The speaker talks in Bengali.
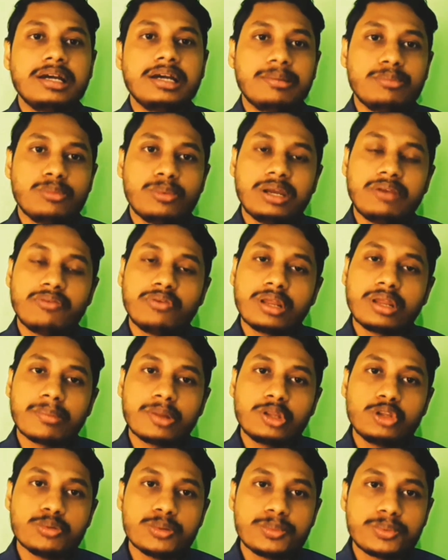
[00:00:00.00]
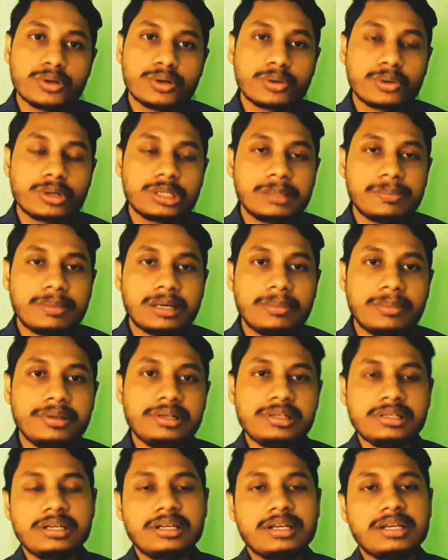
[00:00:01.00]
মোবাইল ফোনের মাধ্যমে পূরণ করতে পারবেন
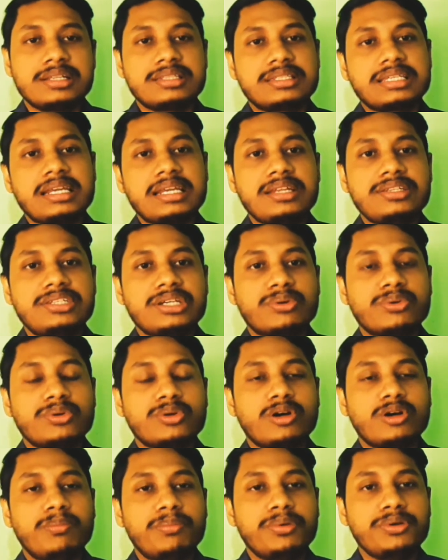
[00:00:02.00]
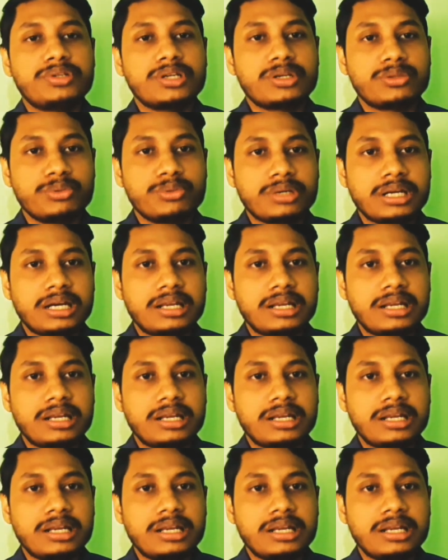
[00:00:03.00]
চাইলে যে কোনো কম্পিউটার দোকান